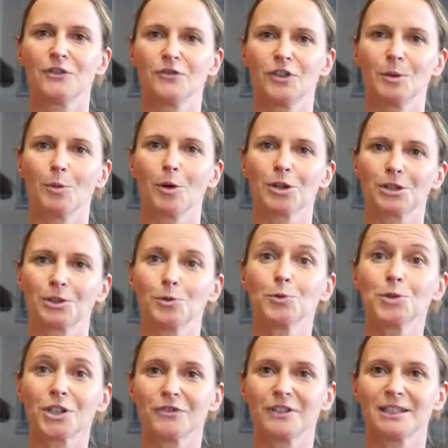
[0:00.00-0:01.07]
Wir möchten
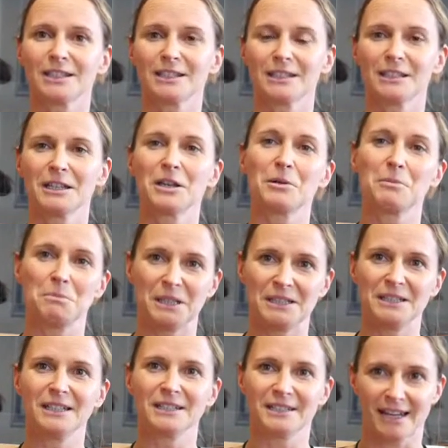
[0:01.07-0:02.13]
unser Wissen
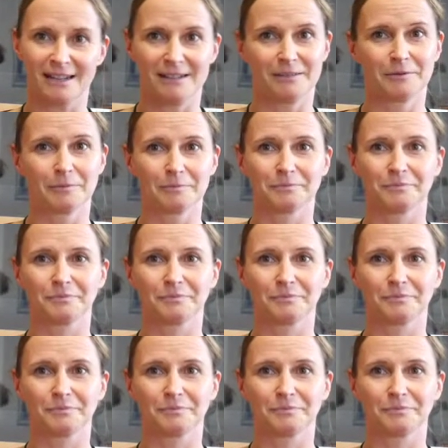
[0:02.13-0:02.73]
mit dir teilen.